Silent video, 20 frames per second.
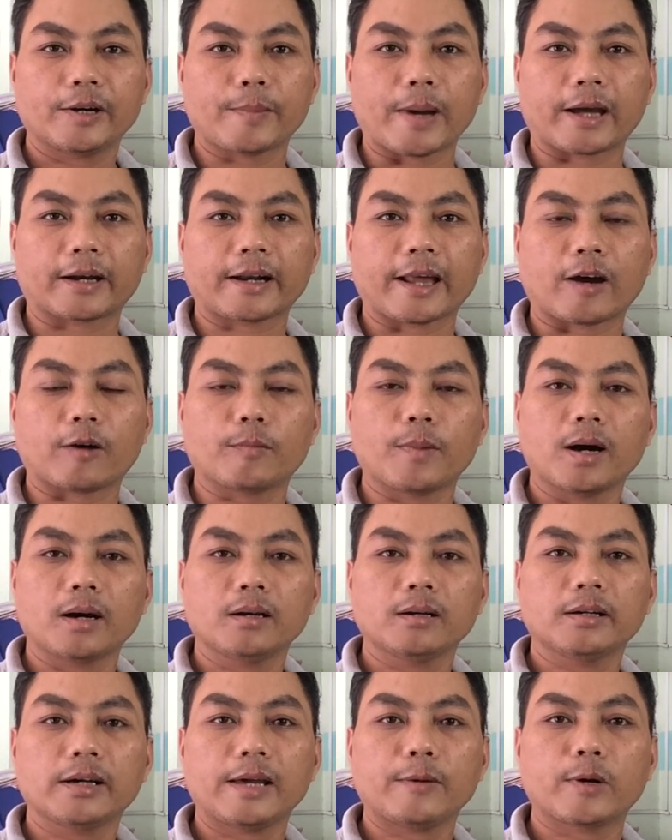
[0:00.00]
nếu các bạn nào
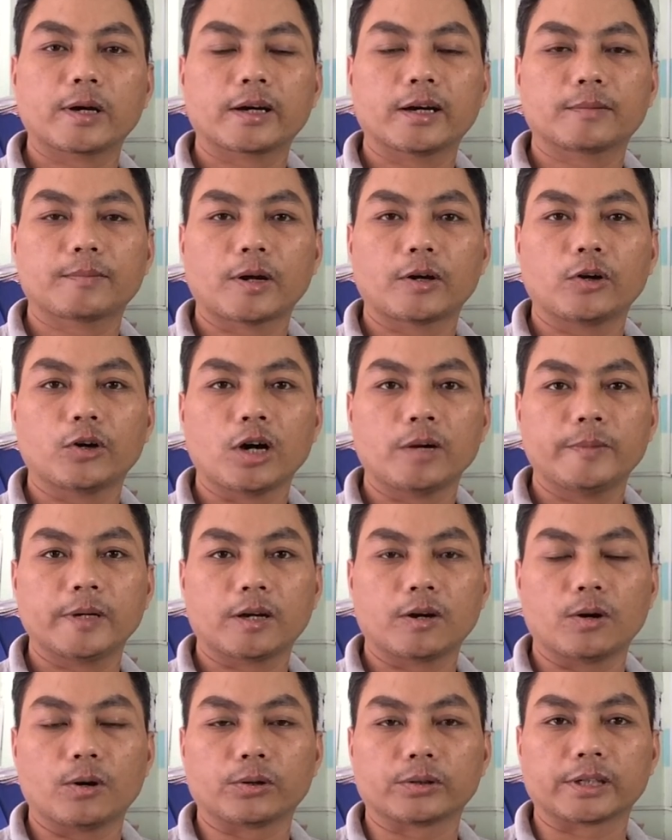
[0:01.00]
mới ghé qua kênh Bado
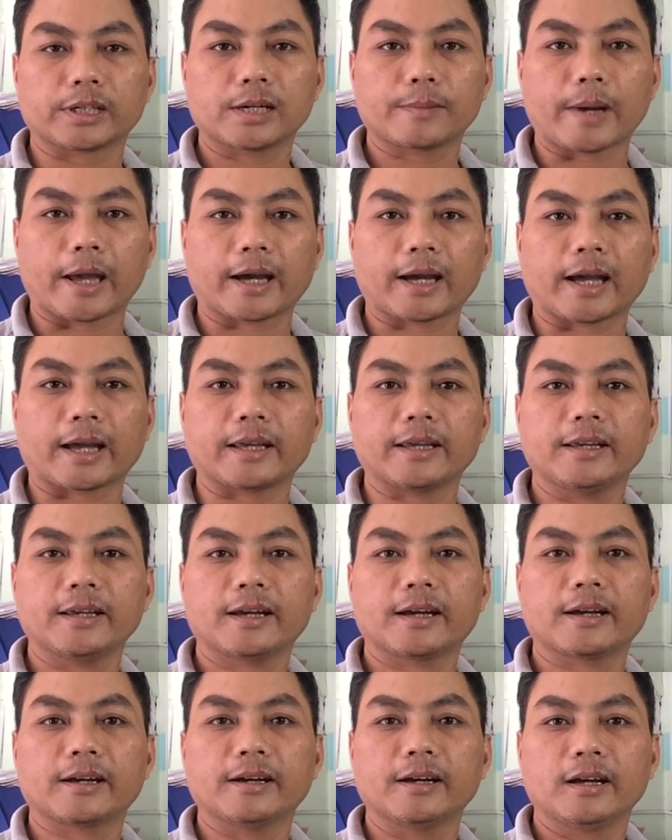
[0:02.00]
Optical thì các bạn
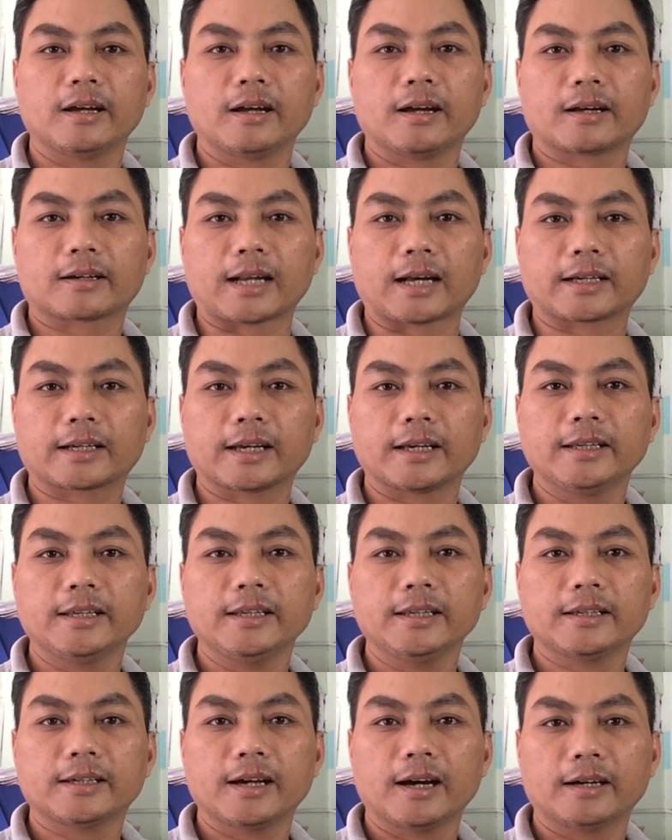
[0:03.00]
hãy ờ, đăng
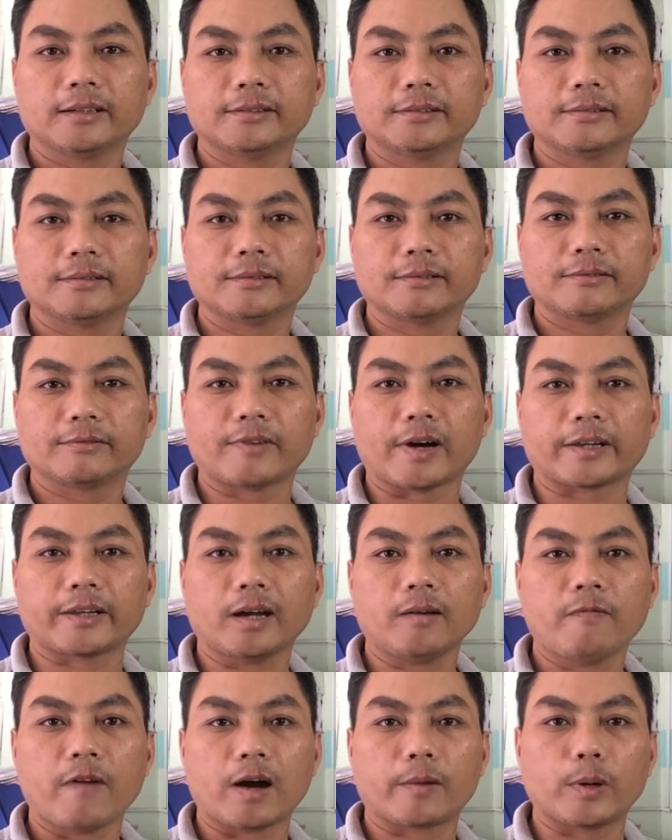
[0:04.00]
ký kênh
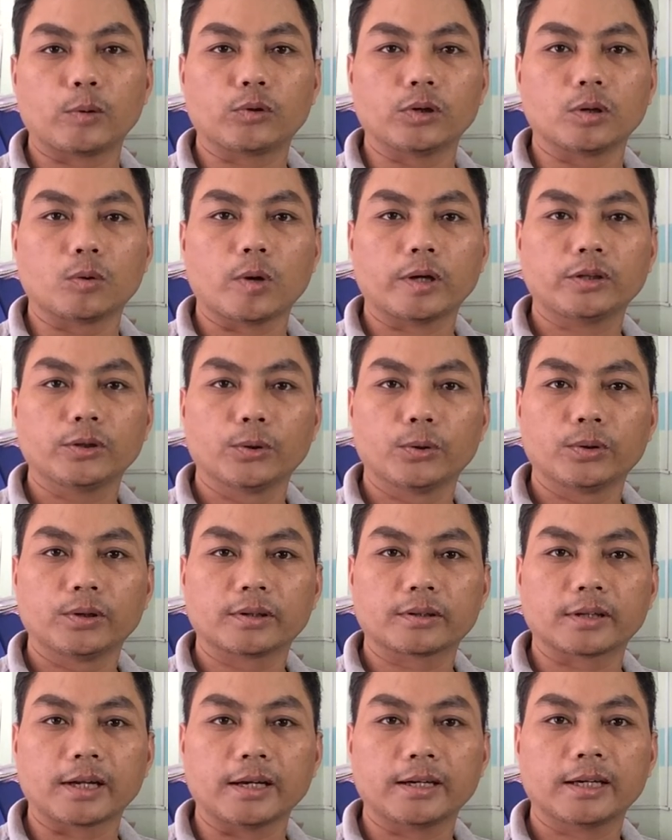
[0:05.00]
và nhấn vào biểu tượng quả
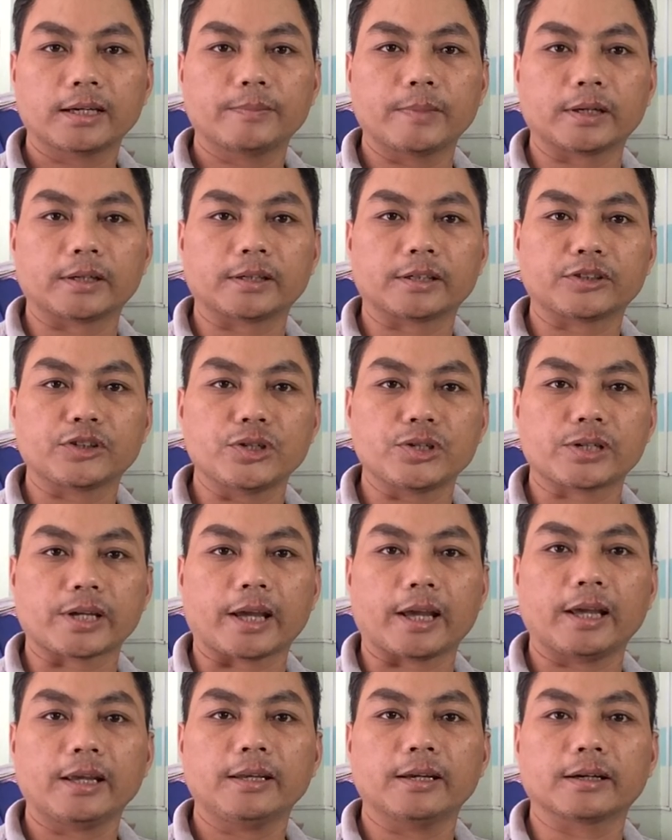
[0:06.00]
chuông để khi mình
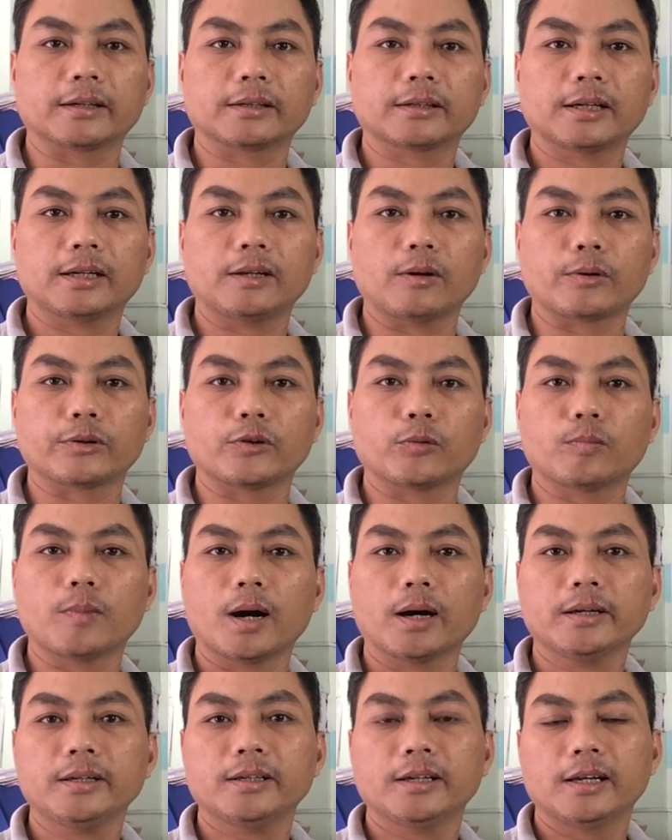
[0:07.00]
chia sẻ những cái nội
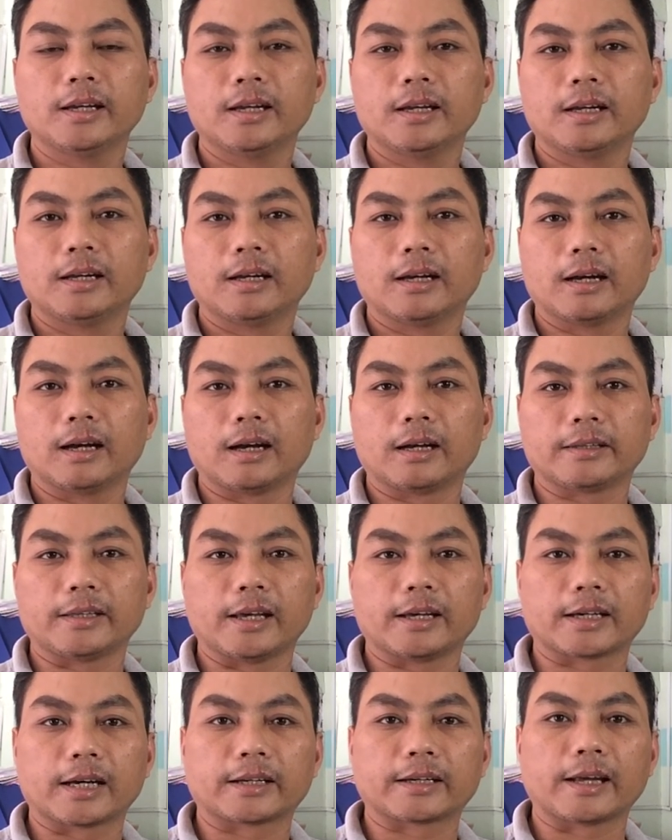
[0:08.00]
dung mới
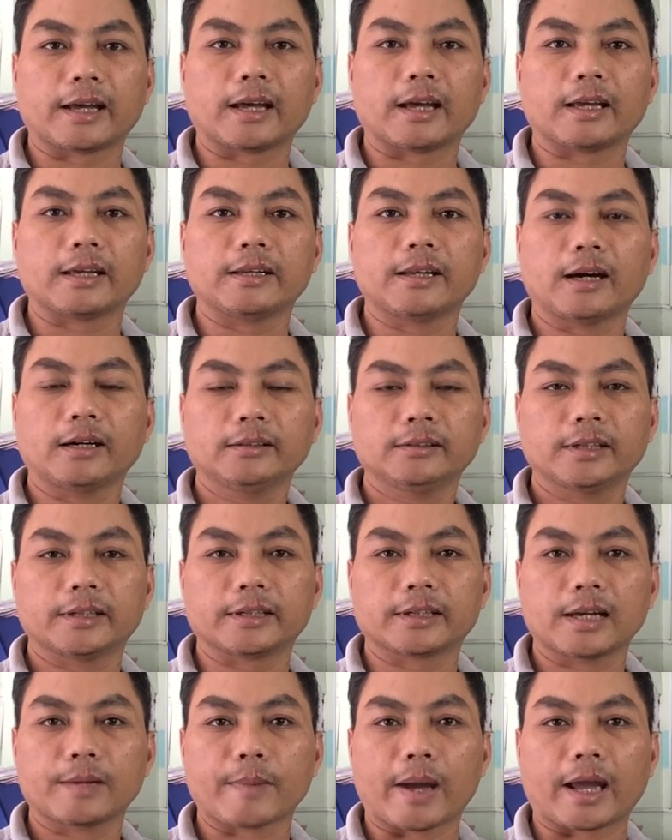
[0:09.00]
về ngành nghề in ấn
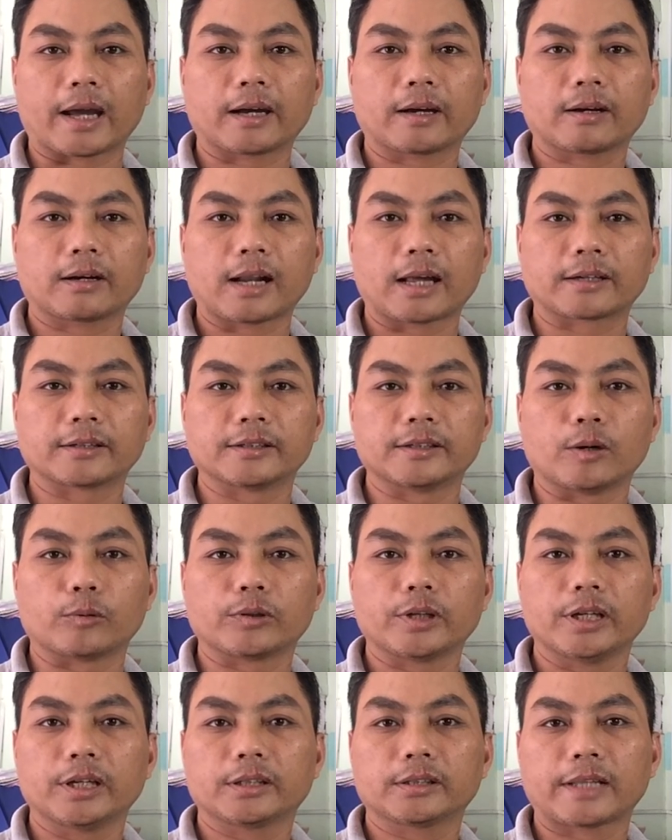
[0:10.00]
thì các bạn là
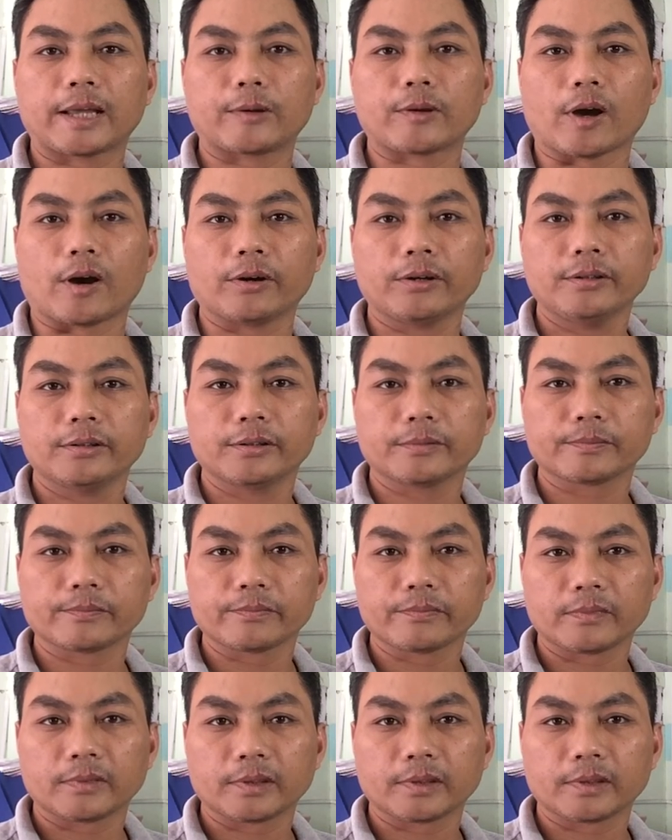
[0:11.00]
người đầu tiên theo dõi